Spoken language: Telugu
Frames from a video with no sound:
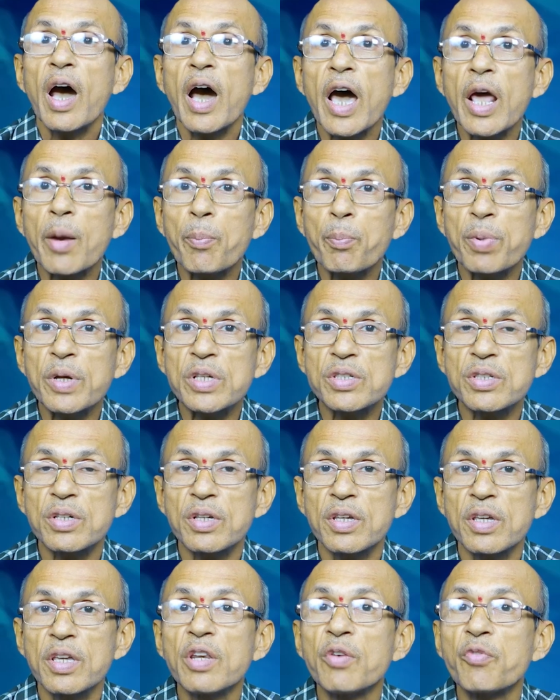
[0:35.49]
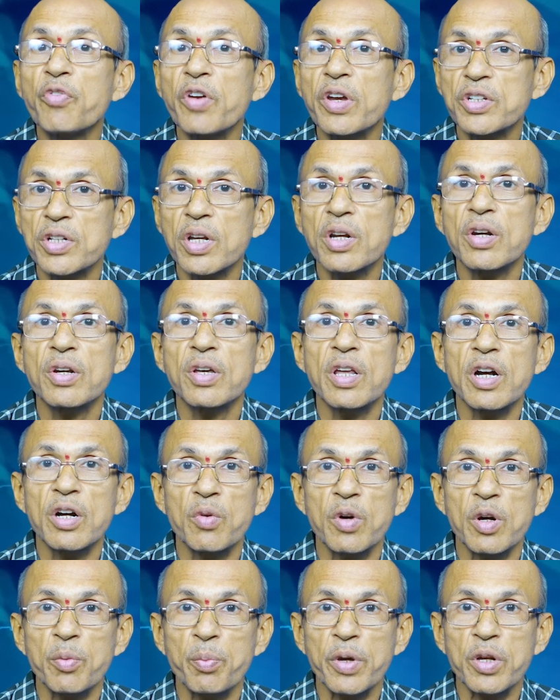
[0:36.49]
హర్పస్ ఇన్ఫెక్షన్
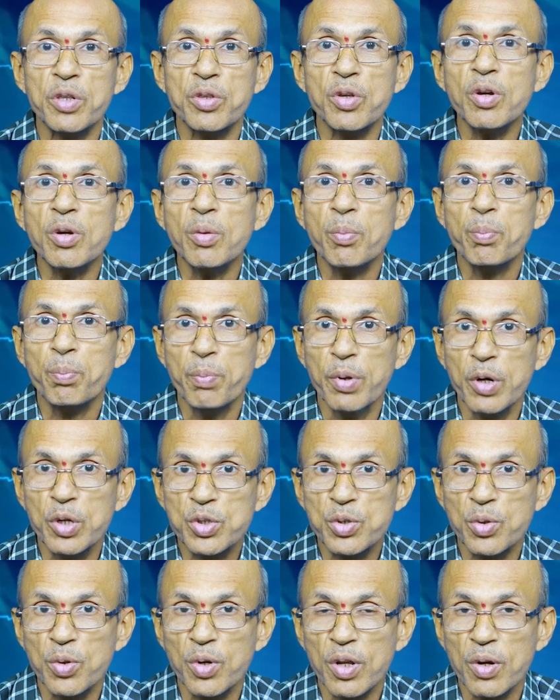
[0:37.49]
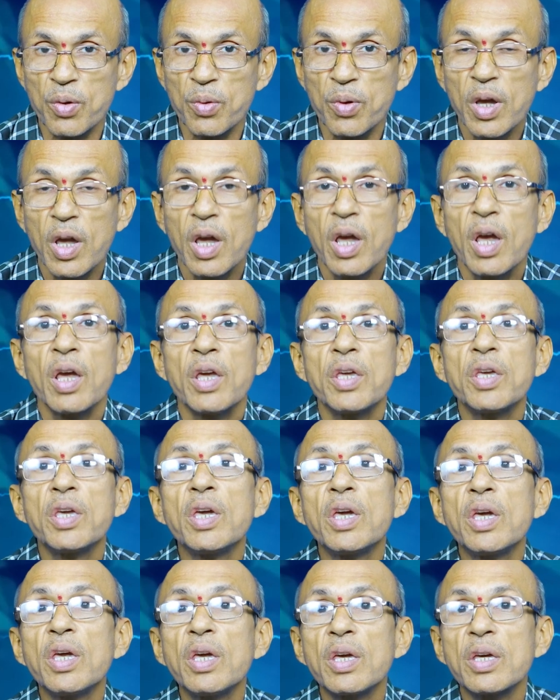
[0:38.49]
అనేటువంటి పేరుతో పిలుస్తుంటారు
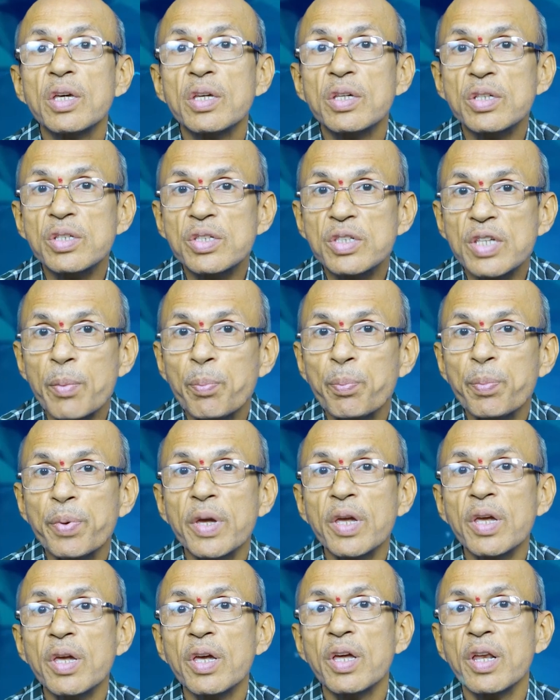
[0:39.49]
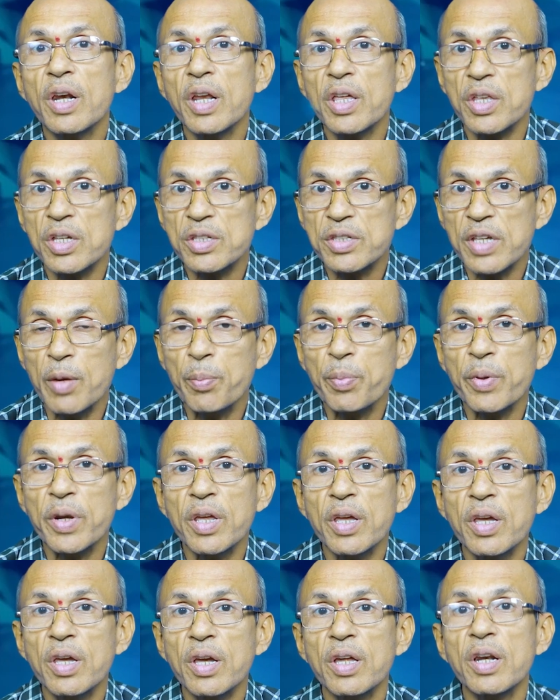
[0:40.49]
ఈ సర్పి లేదా
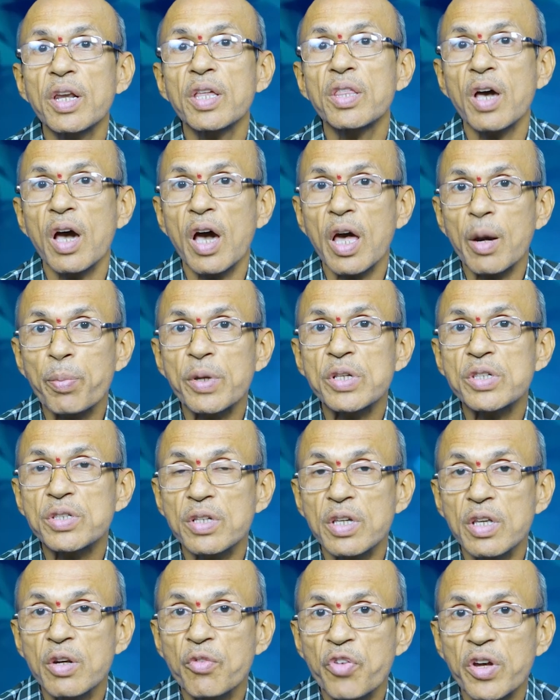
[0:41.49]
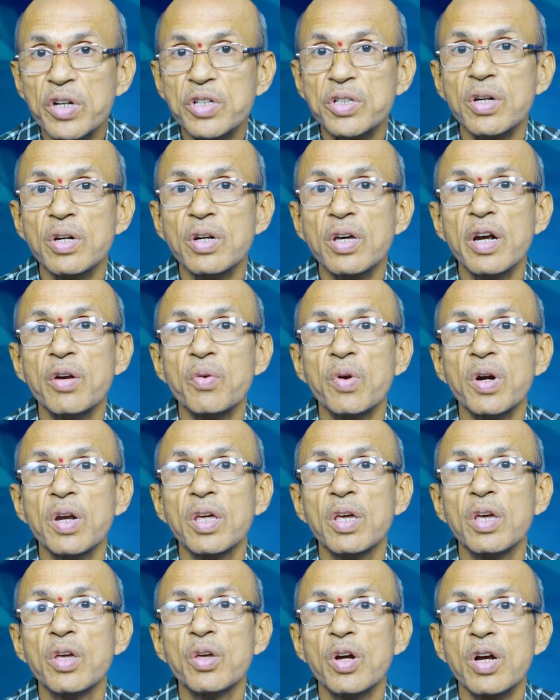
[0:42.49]
సలిపిరి లేదా హర్పస్ ఇన్ఫెక్షన్ అనేటువంటి
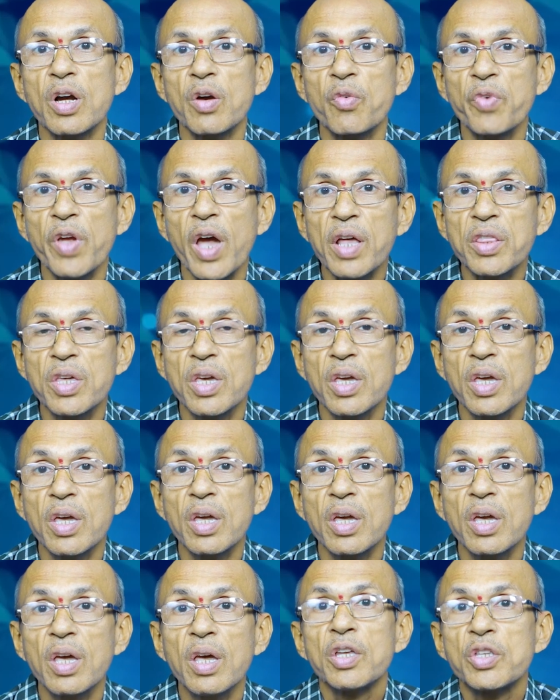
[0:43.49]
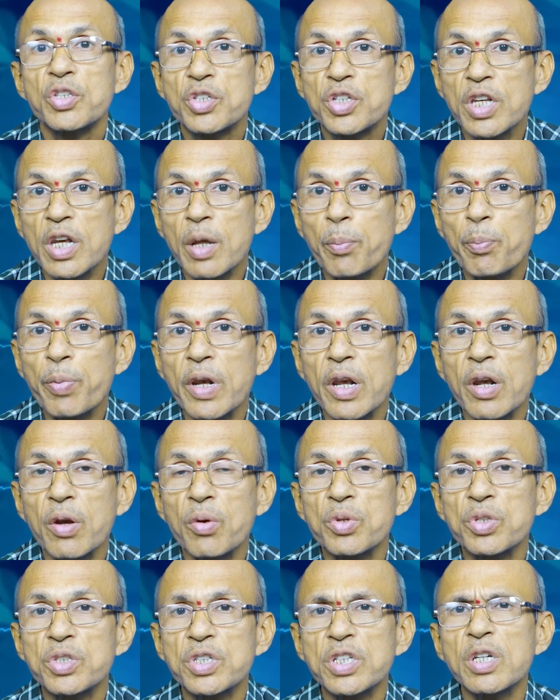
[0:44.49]
ఈ యొక్క వ్యాధి చిన్నపిల్లల
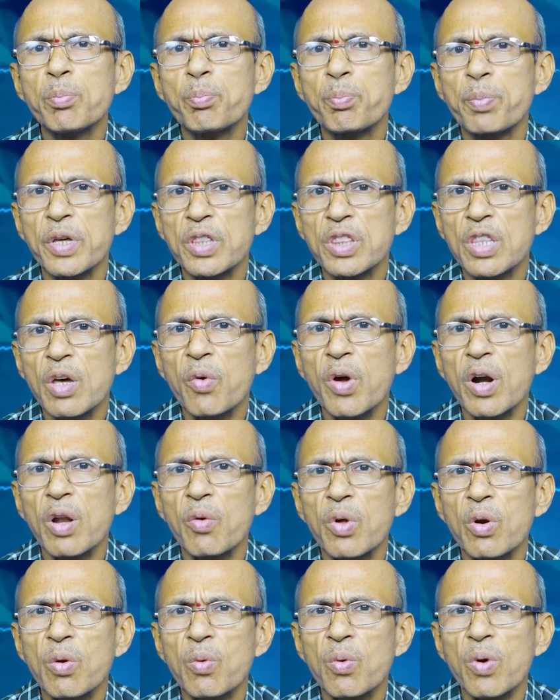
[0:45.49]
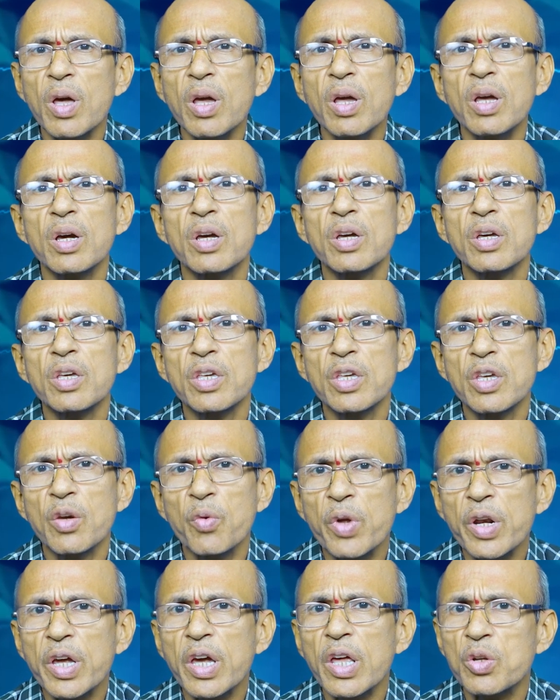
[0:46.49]
నుంచి పెద్దవాళ్ళ వరకు కూడా
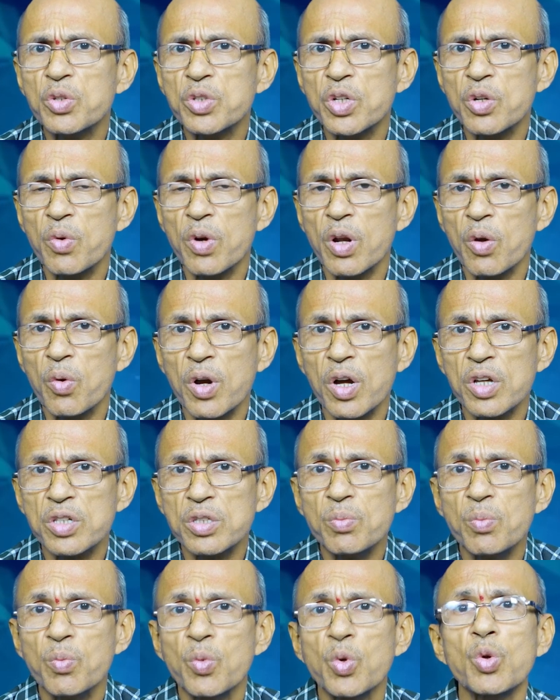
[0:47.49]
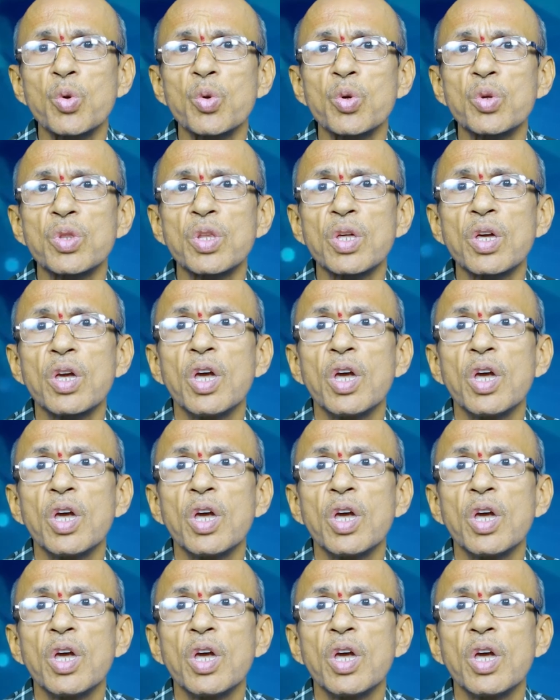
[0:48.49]
ఎవరికైనా వచ్చేటువంటి అవకాశం ఉంటూ ఉంటుంది